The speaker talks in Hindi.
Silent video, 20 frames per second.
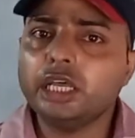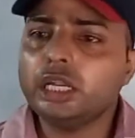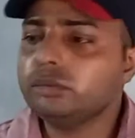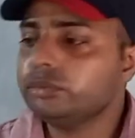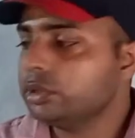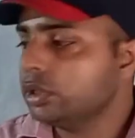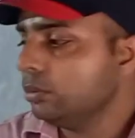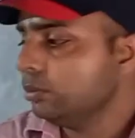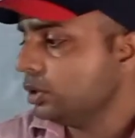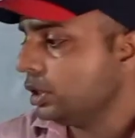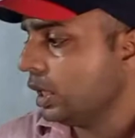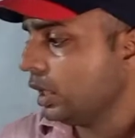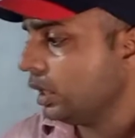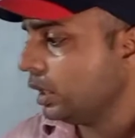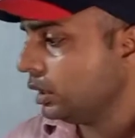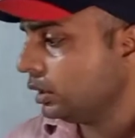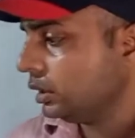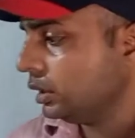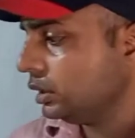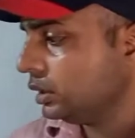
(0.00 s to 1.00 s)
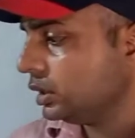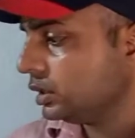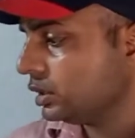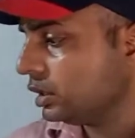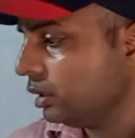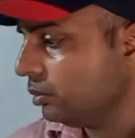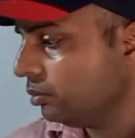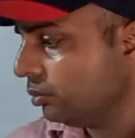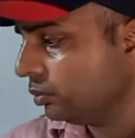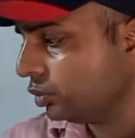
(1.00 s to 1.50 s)
हेल्प से हम क्या करते हैं
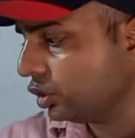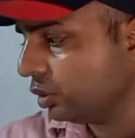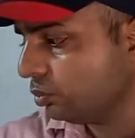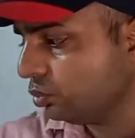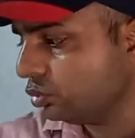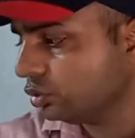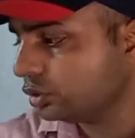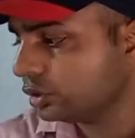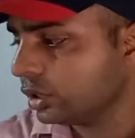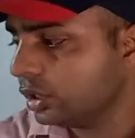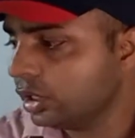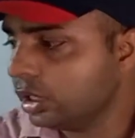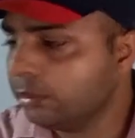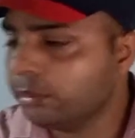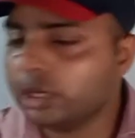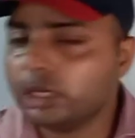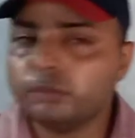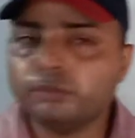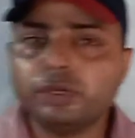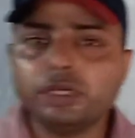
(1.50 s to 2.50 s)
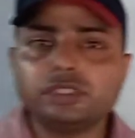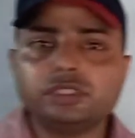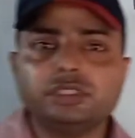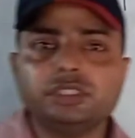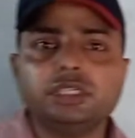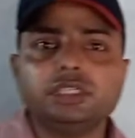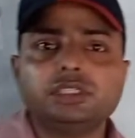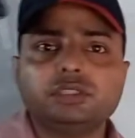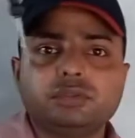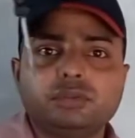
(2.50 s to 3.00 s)
जैसे हम सपोज़ कर लें हमारे पास
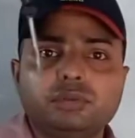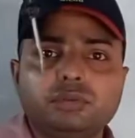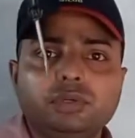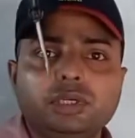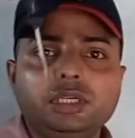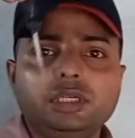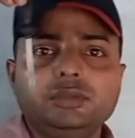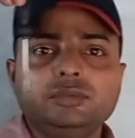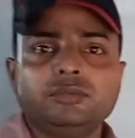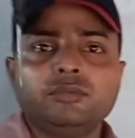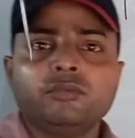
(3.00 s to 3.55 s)
ये स्क्रू है